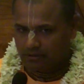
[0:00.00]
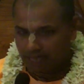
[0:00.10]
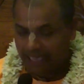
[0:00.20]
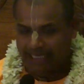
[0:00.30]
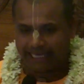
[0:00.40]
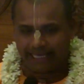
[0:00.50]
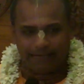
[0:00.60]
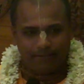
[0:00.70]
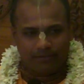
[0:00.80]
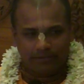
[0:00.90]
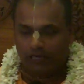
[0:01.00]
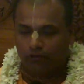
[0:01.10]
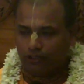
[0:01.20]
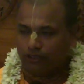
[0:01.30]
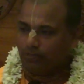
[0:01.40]
না খেয়ে
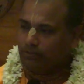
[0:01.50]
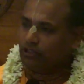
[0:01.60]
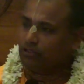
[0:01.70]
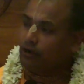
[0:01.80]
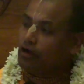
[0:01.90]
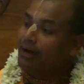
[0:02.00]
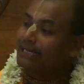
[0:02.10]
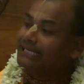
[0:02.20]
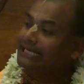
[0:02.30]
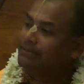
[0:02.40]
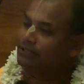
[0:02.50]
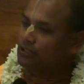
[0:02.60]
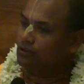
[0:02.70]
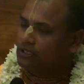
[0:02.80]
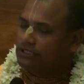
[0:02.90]
জাগতিক শব্দের অর্থ ভগবানকে
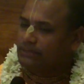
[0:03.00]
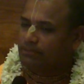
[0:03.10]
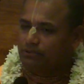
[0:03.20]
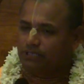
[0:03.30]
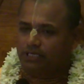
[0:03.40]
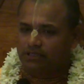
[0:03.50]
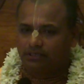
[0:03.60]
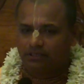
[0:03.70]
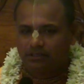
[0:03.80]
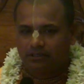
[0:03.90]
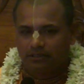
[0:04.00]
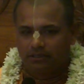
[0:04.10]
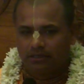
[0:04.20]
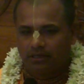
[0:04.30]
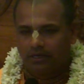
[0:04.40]
নিবেদন করে যে প্রসাদ
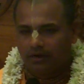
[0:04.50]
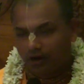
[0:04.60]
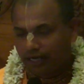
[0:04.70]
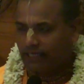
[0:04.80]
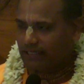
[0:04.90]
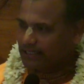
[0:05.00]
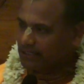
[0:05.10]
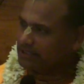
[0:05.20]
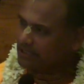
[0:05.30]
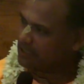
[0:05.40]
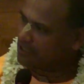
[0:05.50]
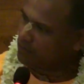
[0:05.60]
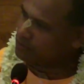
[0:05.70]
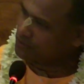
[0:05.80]
হয় না যেটা সেটা খাওয়া